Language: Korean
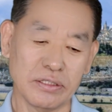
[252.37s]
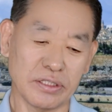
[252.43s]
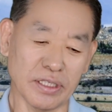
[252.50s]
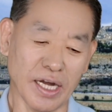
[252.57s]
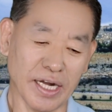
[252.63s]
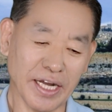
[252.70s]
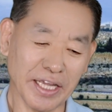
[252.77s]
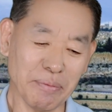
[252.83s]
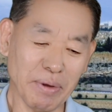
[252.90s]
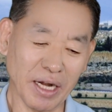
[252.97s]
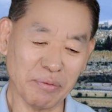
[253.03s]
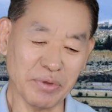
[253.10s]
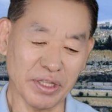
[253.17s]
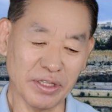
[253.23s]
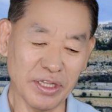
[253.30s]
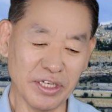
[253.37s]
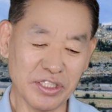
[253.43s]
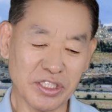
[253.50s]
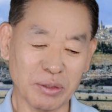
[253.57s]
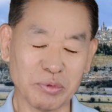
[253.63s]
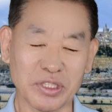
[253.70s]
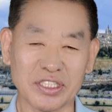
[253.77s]
정확하게 말하면 일
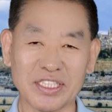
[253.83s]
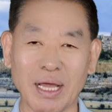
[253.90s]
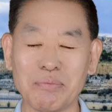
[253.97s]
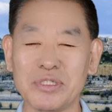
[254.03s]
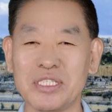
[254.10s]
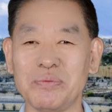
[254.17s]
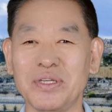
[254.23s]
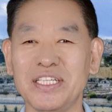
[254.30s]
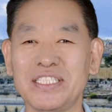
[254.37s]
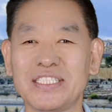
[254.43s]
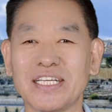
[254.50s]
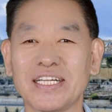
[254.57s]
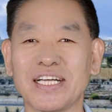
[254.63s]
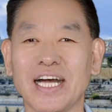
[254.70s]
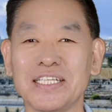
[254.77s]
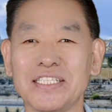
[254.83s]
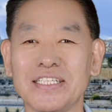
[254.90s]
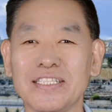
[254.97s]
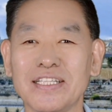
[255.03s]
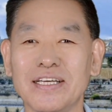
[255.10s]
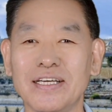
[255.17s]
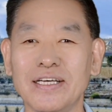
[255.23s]
절부터 삼십일
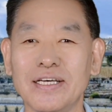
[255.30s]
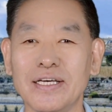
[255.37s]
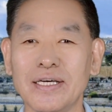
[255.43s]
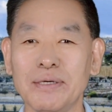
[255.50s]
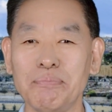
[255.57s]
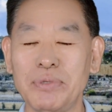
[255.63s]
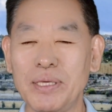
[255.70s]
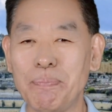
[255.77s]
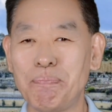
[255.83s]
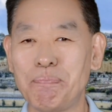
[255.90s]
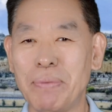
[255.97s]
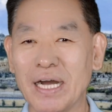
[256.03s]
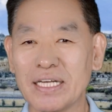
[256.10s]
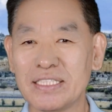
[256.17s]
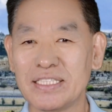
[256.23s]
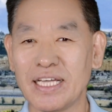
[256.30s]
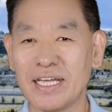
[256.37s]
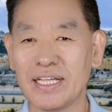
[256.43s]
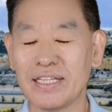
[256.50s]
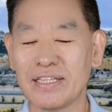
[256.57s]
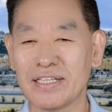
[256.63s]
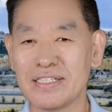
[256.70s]
절까지는
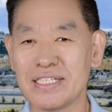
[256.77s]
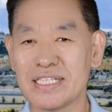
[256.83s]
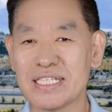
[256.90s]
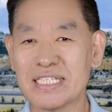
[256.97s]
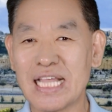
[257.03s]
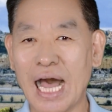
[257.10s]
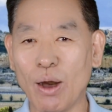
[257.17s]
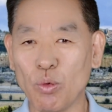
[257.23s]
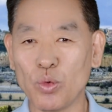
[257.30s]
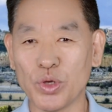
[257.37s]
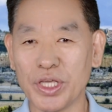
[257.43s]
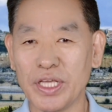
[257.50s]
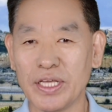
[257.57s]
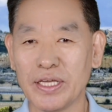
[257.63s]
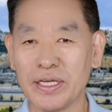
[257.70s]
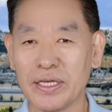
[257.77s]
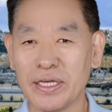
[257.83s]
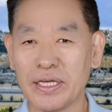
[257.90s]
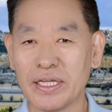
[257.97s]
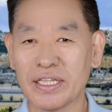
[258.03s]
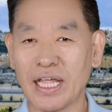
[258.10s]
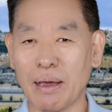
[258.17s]
핍박자였던 사울이
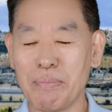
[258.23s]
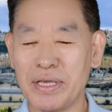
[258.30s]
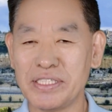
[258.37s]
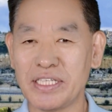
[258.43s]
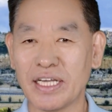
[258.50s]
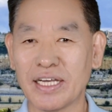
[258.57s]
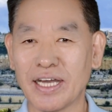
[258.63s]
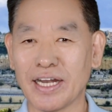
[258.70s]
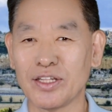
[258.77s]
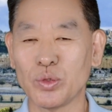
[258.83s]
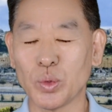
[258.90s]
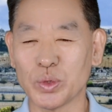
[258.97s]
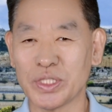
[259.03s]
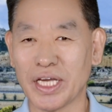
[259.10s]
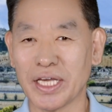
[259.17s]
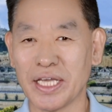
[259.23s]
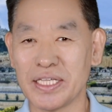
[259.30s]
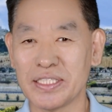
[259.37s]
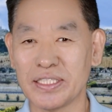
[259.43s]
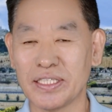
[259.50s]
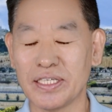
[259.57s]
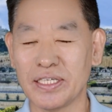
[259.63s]
다메섹 가는
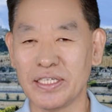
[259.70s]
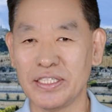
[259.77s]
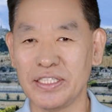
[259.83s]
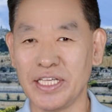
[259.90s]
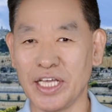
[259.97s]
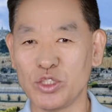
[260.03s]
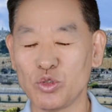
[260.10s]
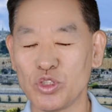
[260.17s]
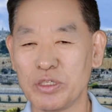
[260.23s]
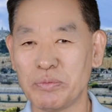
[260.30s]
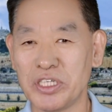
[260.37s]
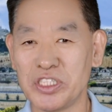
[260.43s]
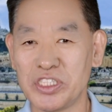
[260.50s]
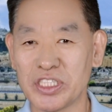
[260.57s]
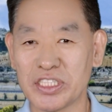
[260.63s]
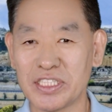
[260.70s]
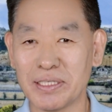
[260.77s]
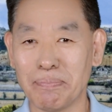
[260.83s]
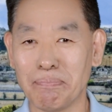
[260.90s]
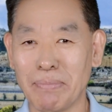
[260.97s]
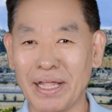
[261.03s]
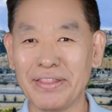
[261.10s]
도상에서 예수님을
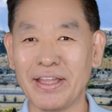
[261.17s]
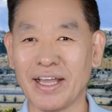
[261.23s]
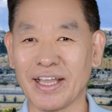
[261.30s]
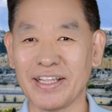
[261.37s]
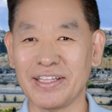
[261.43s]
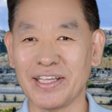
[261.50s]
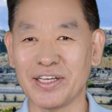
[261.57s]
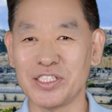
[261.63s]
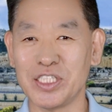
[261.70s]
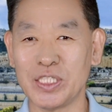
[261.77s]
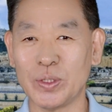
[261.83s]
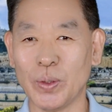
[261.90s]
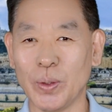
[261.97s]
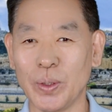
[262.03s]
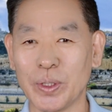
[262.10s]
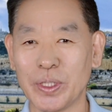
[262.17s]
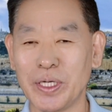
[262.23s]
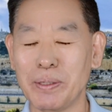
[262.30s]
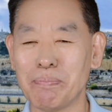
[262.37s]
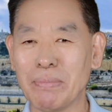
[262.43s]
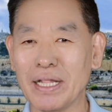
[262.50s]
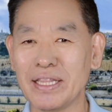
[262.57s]
직접 만나게 되어지고, 그
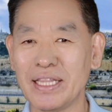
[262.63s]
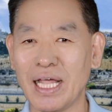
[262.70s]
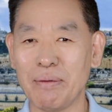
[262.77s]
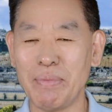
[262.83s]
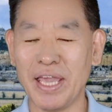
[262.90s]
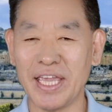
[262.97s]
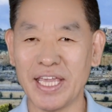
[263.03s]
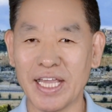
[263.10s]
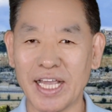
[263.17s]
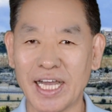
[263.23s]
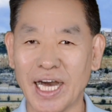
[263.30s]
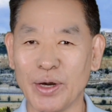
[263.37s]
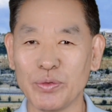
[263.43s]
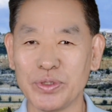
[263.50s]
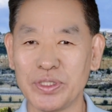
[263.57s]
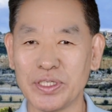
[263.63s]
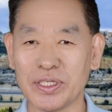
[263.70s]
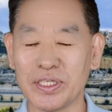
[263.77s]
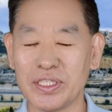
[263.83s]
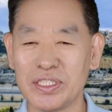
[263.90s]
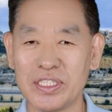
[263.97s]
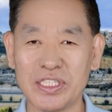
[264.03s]
만남의
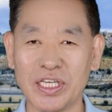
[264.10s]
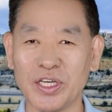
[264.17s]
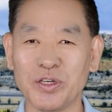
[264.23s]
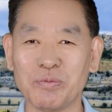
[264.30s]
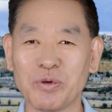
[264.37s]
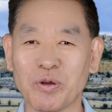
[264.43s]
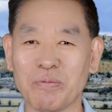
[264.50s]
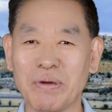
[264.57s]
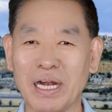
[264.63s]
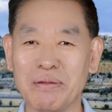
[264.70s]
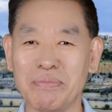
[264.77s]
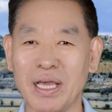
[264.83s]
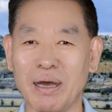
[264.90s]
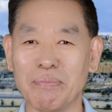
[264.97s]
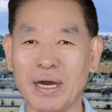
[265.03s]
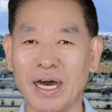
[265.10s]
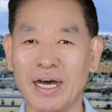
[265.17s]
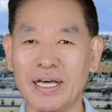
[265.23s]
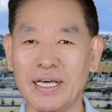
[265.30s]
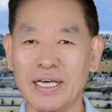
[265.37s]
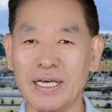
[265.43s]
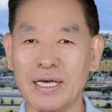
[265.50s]
인카운터, 체험으로 말미암아
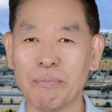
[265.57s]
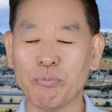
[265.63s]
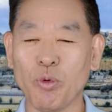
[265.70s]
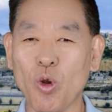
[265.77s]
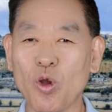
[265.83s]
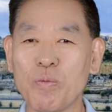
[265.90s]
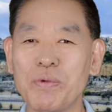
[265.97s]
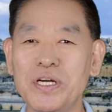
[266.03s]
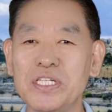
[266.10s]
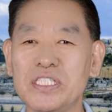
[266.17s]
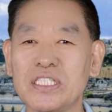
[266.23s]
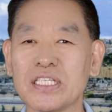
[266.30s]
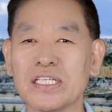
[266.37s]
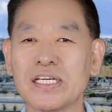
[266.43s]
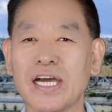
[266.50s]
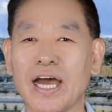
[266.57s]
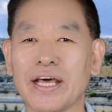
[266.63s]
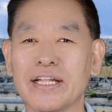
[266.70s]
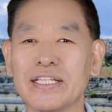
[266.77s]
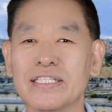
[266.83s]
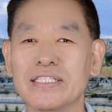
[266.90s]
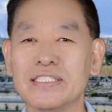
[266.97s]
복음을
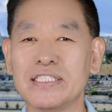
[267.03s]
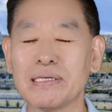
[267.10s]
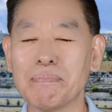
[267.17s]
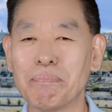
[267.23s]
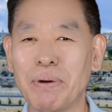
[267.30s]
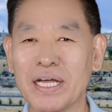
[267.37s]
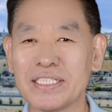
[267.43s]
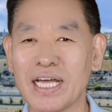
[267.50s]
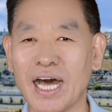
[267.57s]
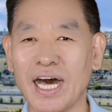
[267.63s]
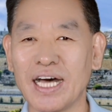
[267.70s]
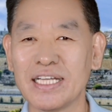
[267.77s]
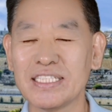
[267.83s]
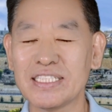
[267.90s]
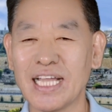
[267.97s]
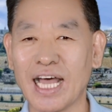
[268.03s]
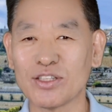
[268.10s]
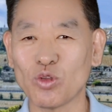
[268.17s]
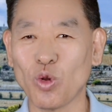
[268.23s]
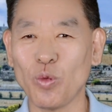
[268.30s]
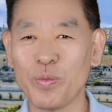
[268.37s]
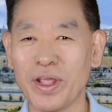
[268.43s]
전가하는 전파자,
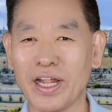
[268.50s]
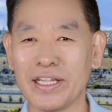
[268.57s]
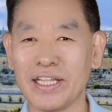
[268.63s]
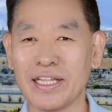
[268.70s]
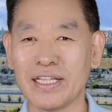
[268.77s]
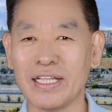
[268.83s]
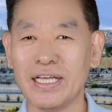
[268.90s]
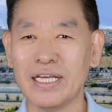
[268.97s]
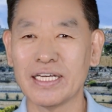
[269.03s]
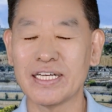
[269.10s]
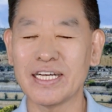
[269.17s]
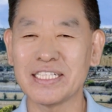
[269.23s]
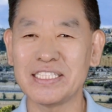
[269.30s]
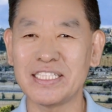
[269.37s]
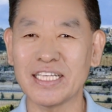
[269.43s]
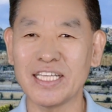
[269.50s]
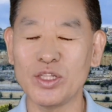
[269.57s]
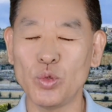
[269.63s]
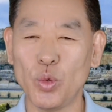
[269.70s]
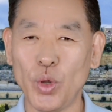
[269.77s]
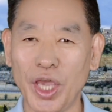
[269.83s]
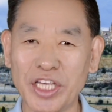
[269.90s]
사도로 변화된
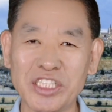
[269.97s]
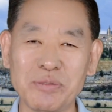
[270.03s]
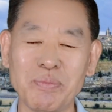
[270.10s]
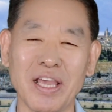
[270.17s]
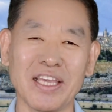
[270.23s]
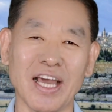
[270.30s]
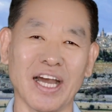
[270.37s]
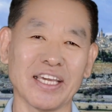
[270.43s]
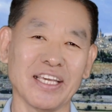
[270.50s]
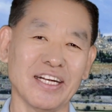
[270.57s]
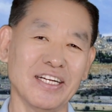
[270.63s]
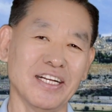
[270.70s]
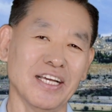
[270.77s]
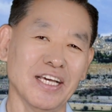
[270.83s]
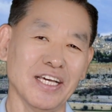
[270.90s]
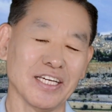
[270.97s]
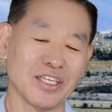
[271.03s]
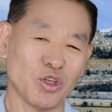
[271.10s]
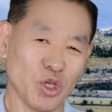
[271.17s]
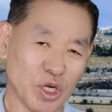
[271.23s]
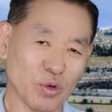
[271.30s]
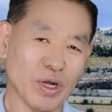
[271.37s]
극적인 회심의 이야기를
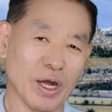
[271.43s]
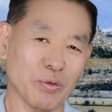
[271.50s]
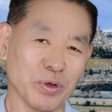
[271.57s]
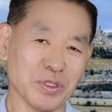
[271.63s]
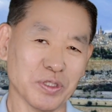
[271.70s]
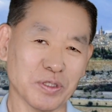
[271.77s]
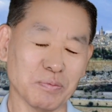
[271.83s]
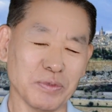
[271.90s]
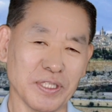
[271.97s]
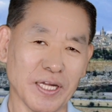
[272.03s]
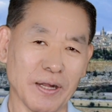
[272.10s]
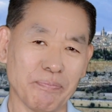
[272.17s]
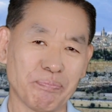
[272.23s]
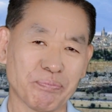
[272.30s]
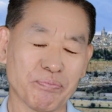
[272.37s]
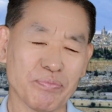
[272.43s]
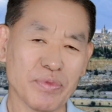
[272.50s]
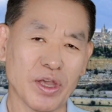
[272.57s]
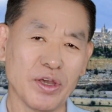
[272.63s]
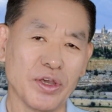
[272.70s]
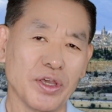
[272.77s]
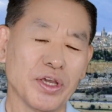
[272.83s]
기록하고 있습니다.
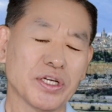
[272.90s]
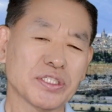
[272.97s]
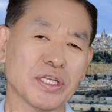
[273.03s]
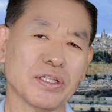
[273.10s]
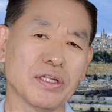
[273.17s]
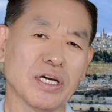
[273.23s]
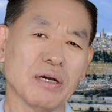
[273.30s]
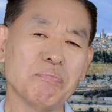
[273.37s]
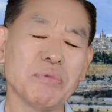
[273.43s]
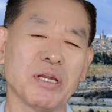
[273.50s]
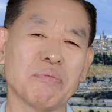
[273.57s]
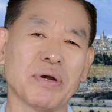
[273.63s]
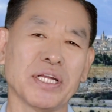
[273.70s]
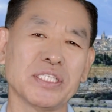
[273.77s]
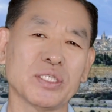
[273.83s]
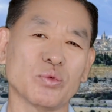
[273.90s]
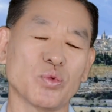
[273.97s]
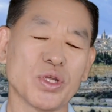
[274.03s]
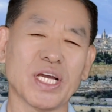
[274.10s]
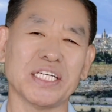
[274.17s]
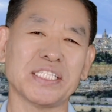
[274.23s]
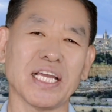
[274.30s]
이것은 엄밀히 말해서
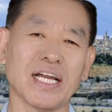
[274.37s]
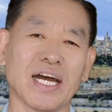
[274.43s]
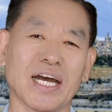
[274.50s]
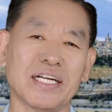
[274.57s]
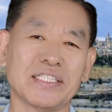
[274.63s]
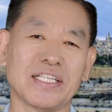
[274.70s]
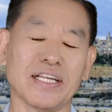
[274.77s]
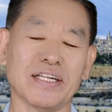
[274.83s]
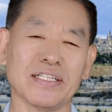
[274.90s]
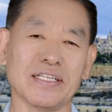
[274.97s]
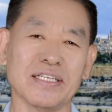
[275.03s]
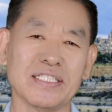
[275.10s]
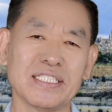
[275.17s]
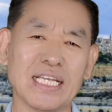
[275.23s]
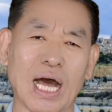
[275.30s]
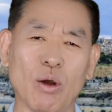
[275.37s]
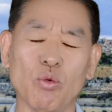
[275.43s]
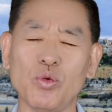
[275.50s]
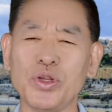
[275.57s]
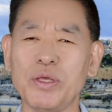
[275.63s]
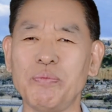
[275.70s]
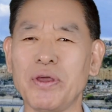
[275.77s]
우리가 생각할 때는
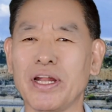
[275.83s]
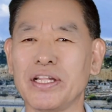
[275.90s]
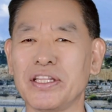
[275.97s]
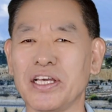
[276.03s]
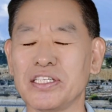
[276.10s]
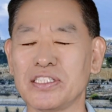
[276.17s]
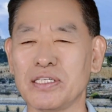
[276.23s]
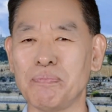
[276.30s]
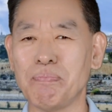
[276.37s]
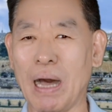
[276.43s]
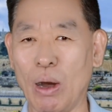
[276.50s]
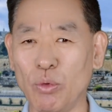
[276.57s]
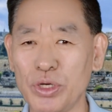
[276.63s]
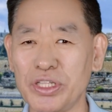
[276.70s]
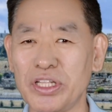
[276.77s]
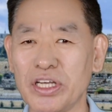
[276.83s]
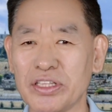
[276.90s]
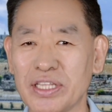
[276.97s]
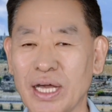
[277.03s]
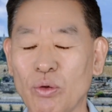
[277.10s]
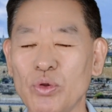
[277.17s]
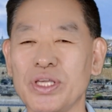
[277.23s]
사울이 변화되어서 바울이
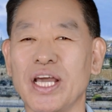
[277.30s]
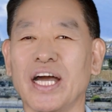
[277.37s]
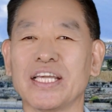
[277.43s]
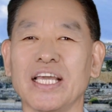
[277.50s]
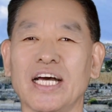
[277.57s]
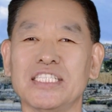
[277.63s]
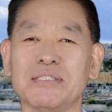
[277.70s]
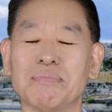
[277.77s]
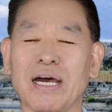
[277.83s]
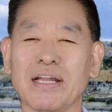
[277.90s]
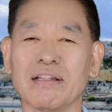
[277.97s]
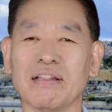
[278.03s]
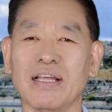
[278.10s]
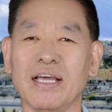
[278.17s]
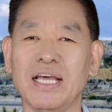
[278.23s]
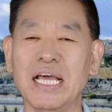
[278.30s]
되었다고 이야기하지만,